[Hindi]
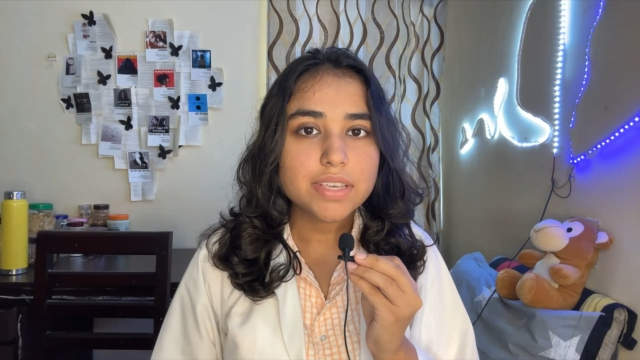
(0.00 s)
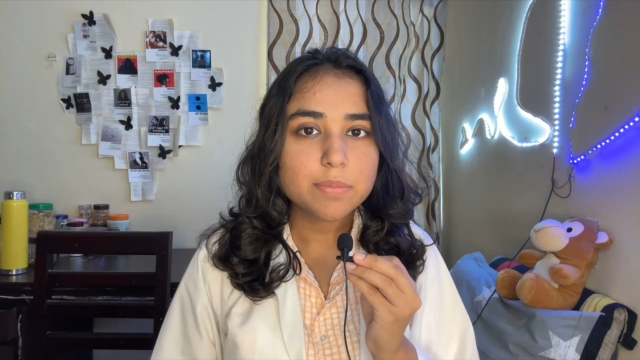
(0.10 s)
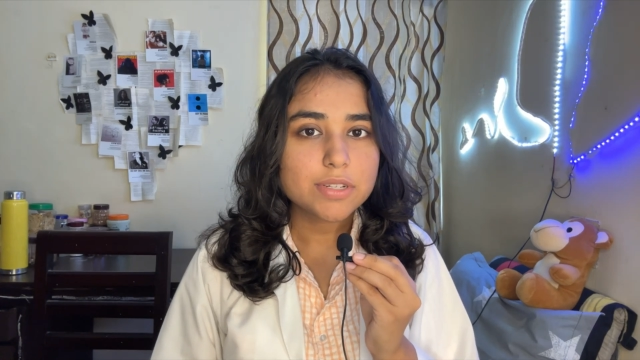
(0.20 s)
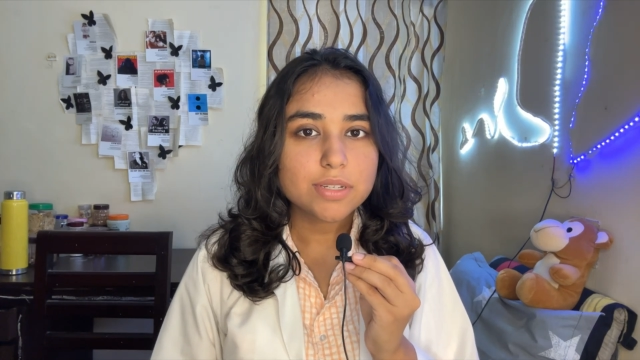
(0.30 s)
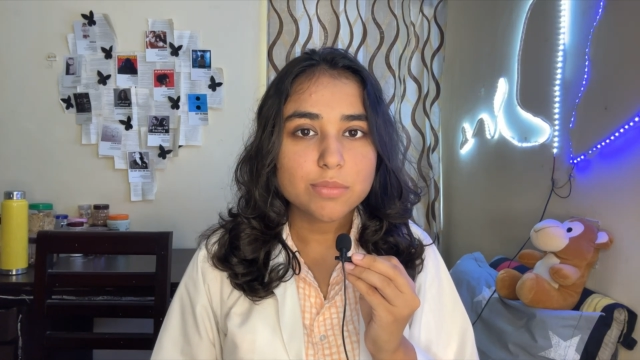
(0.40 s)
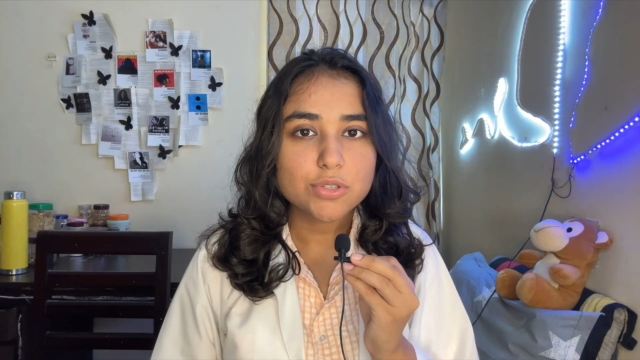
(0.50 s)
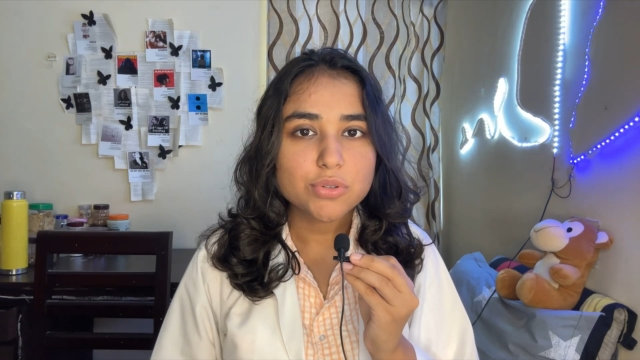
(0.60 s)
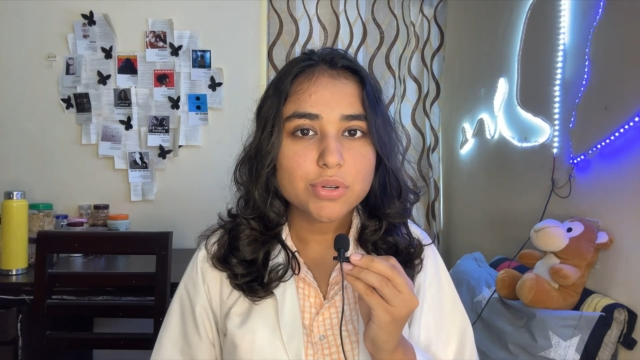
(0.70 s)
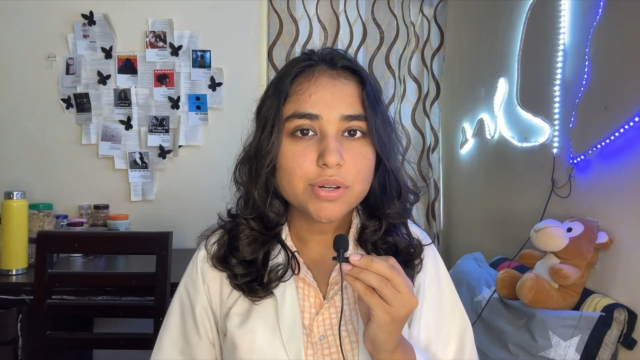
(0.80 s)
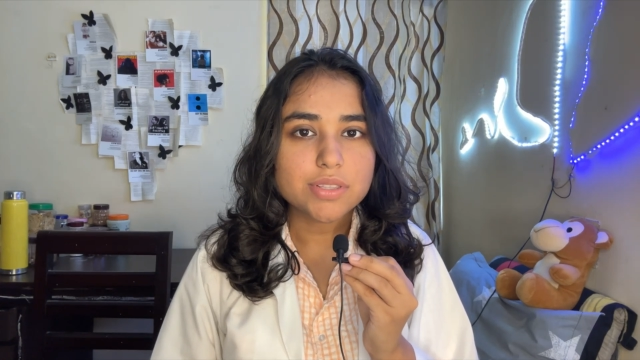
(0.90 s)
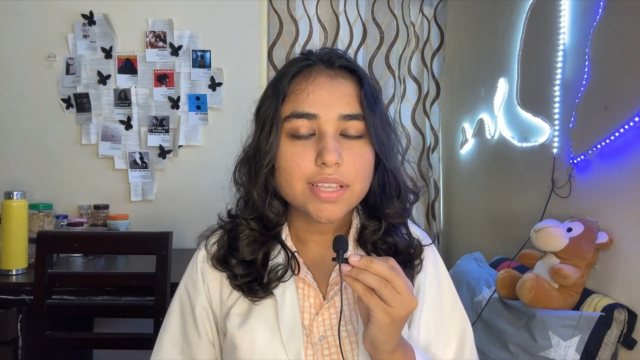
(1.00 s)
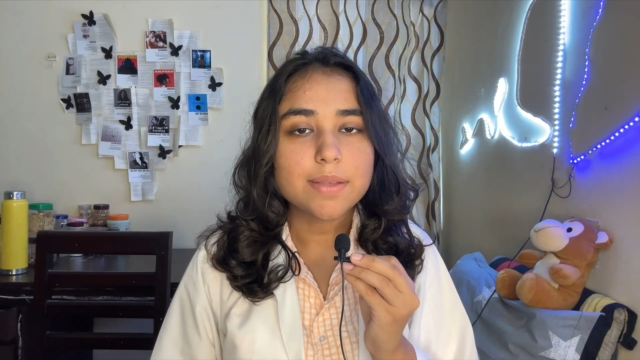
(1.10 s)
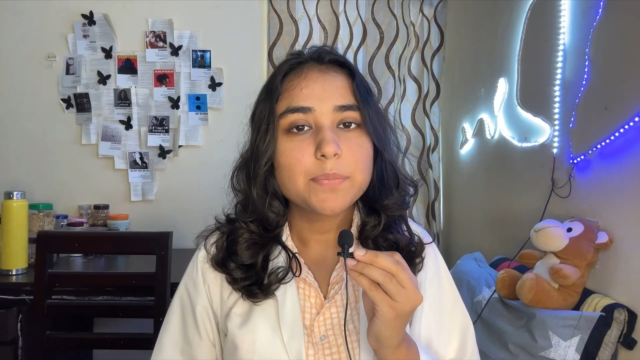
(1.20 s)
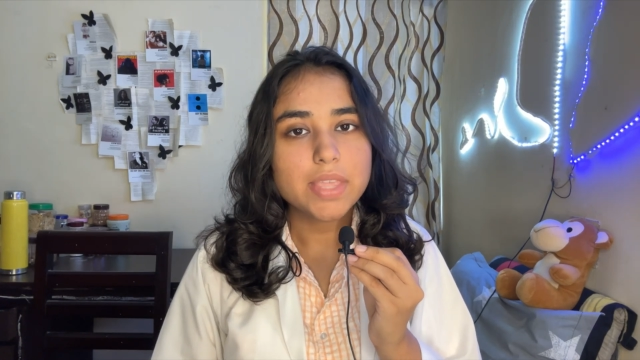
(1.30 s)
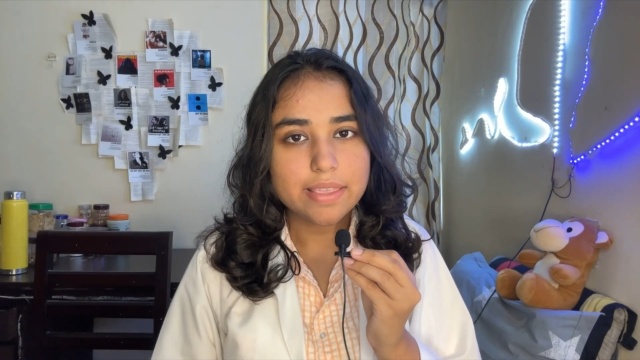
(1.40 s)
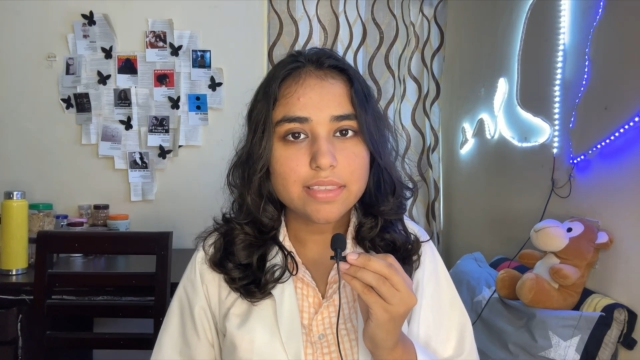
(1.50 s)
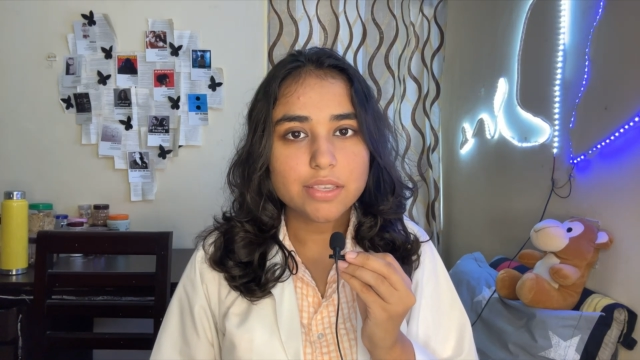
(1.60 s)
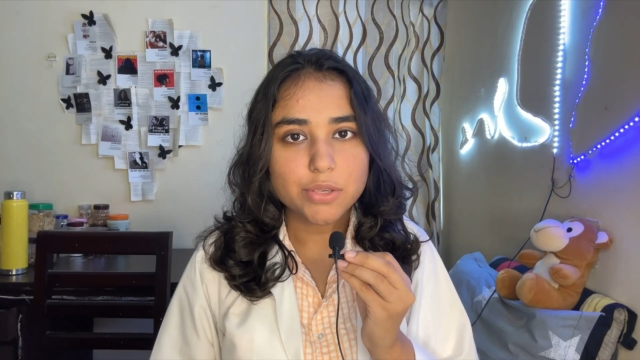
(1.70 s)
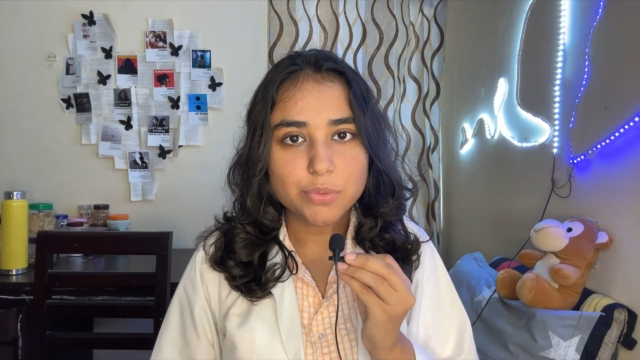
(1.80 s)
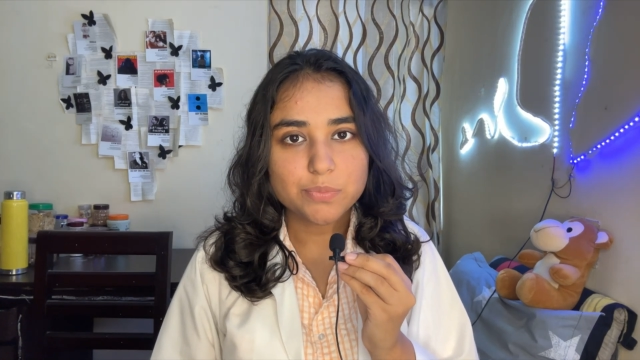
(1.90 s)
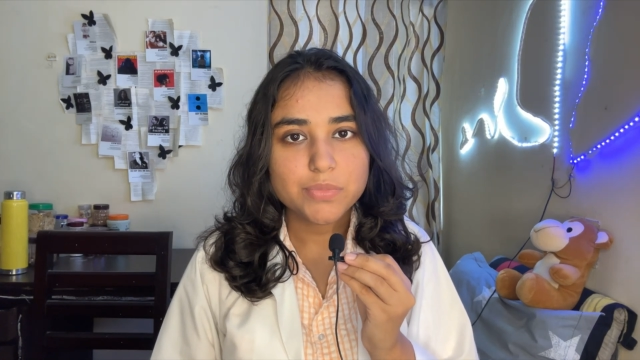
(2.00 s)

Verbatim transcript: एक परसेंट बच्चों का होता है ऐसा क्यों